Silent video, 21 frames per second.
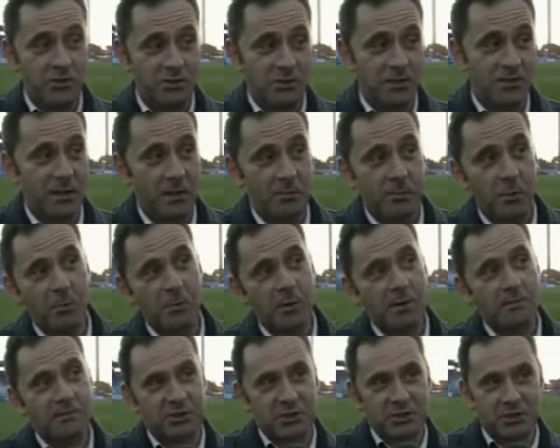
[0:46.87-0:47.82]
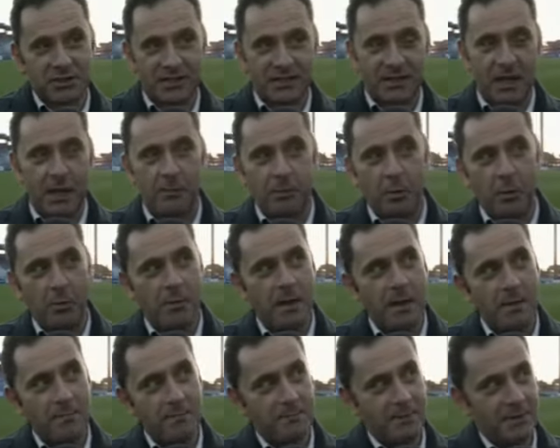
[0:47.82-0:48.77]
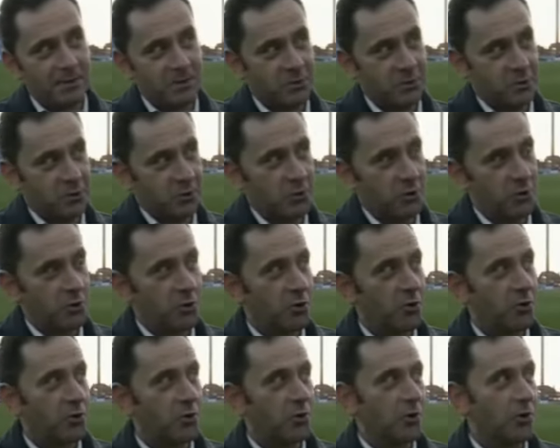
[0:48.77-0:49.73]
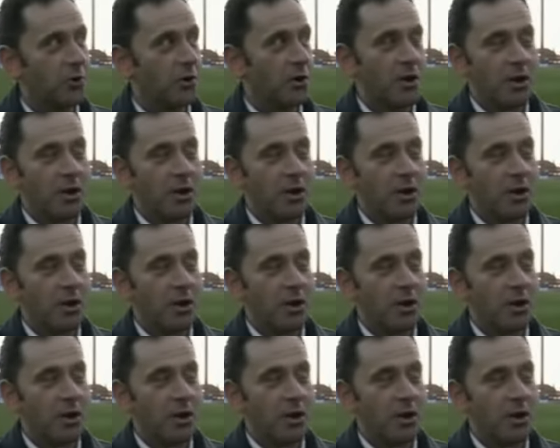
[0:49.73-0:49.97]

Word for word: c'est un problème sans être un problème parce que